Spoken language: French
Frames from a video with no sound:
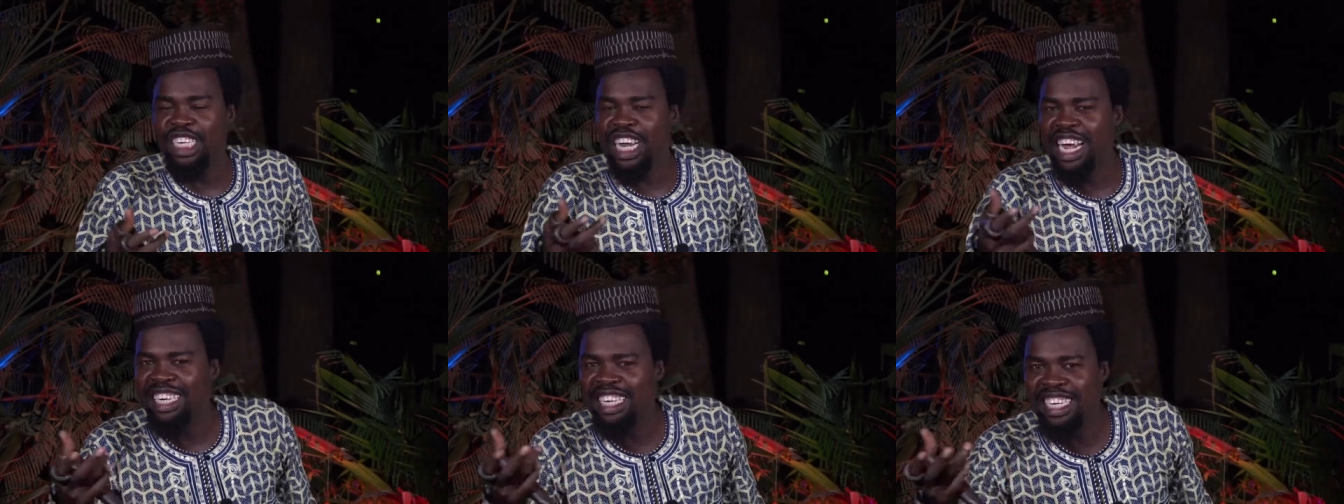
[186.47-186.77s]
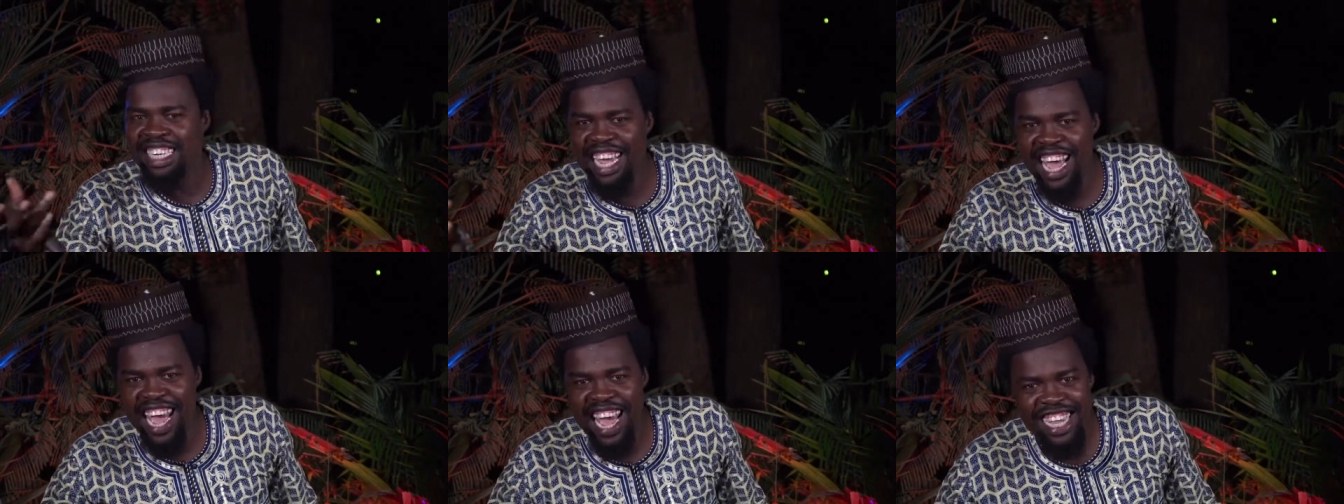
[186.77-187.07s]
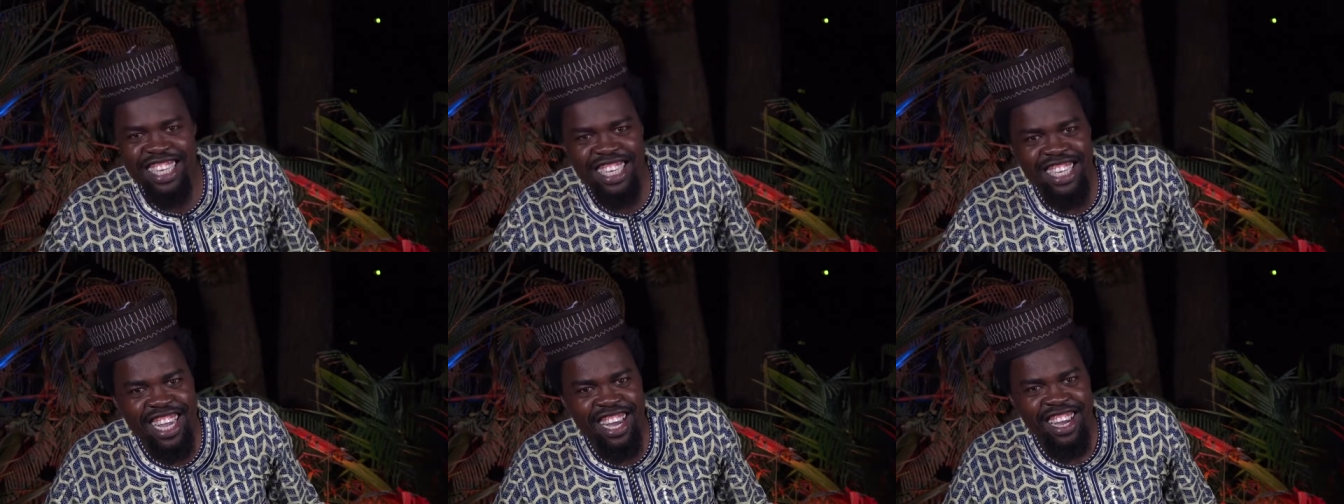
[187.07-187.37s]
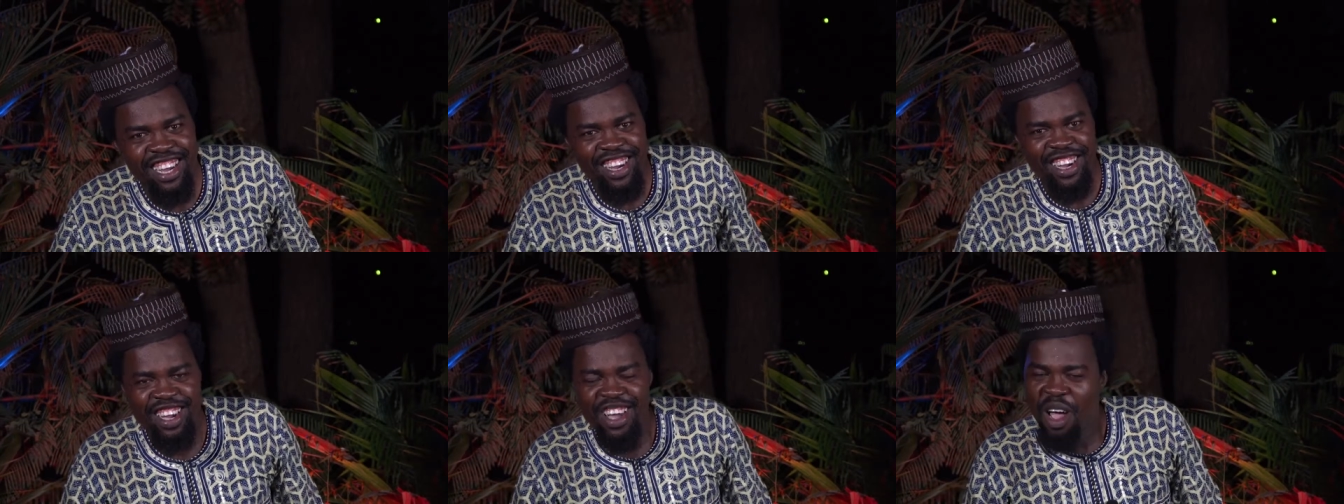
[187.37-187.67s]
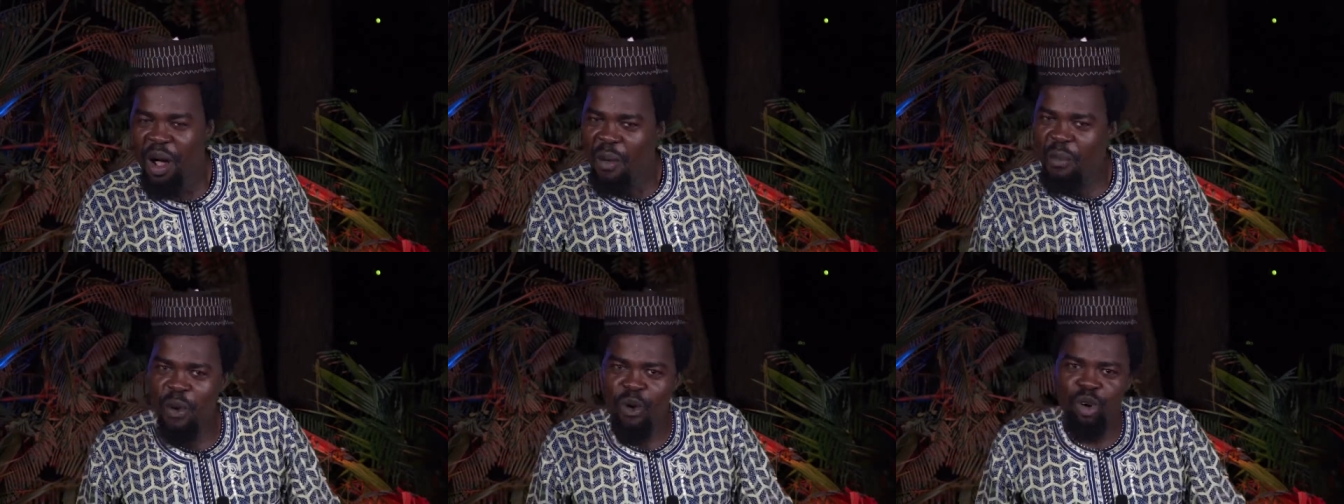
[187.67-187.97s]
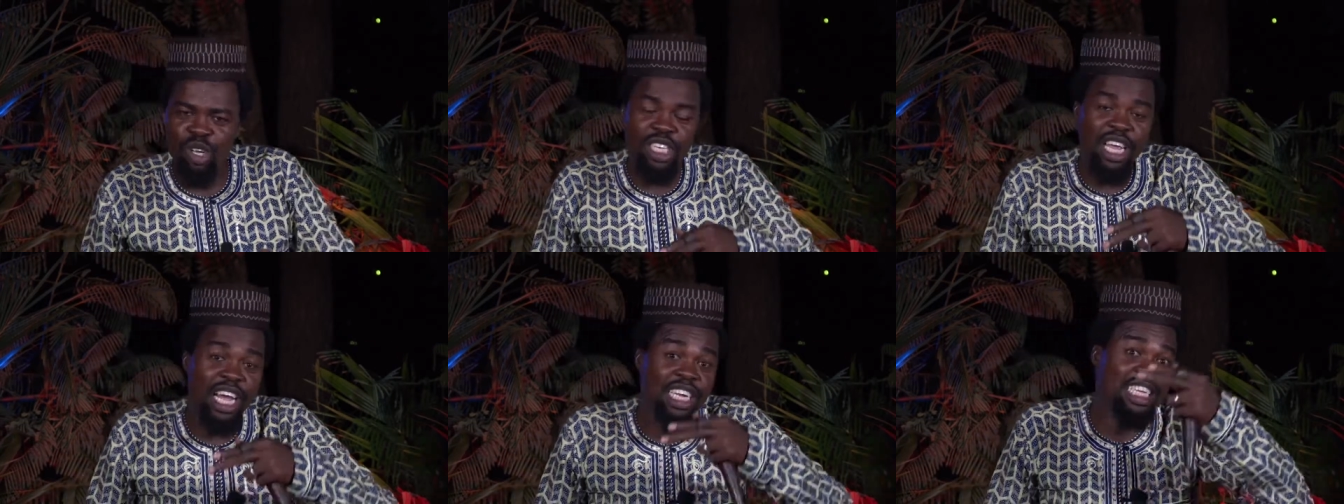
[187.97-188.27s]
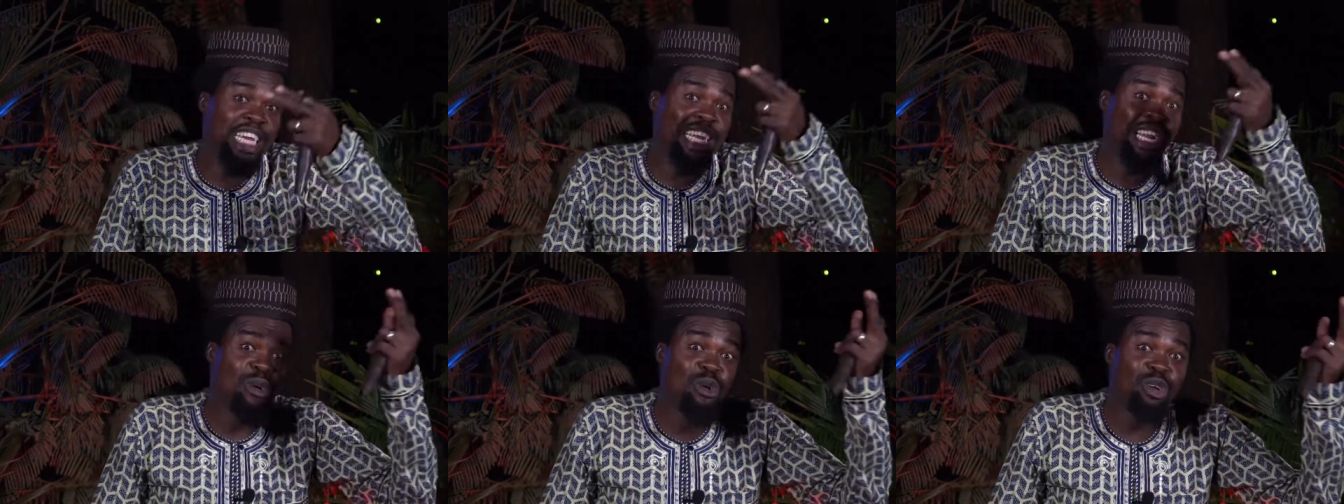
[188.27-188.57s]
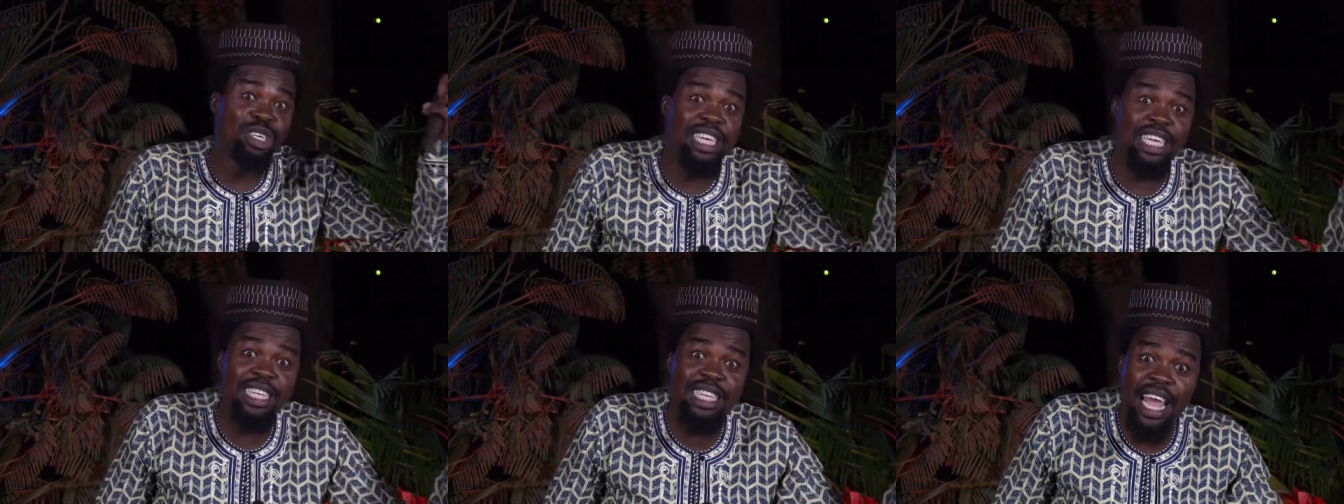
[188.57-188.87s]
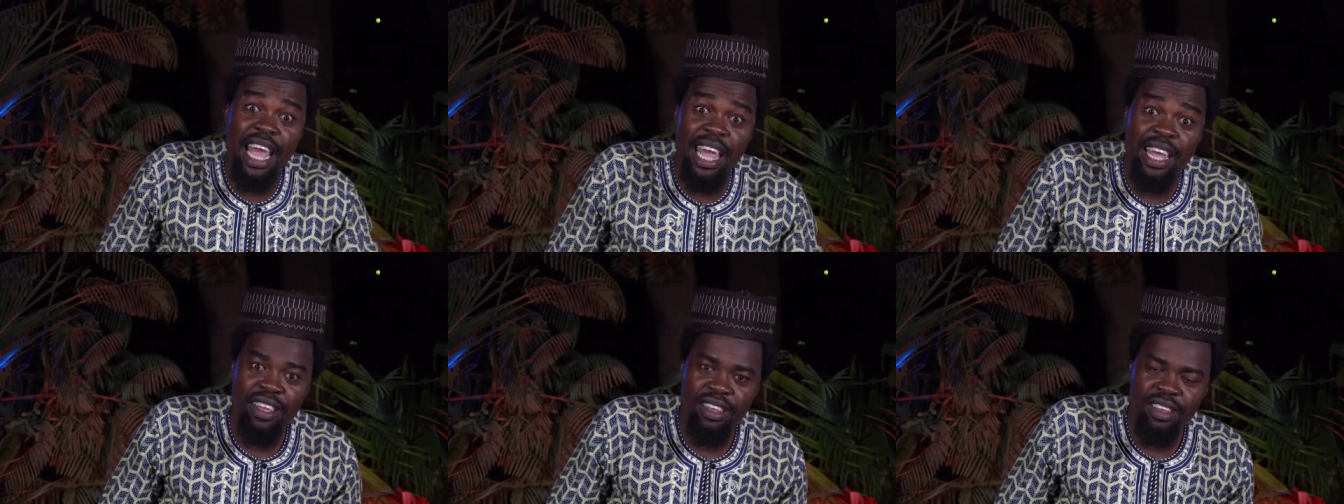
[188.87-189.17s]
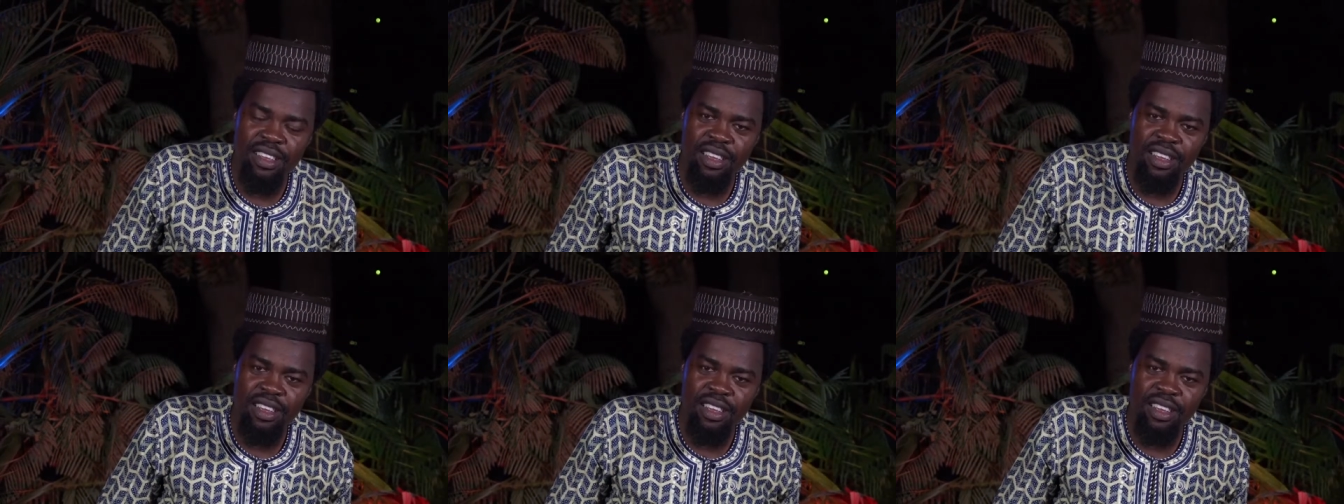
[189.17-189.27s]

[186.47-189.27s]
gentillesse, pour sa générosité.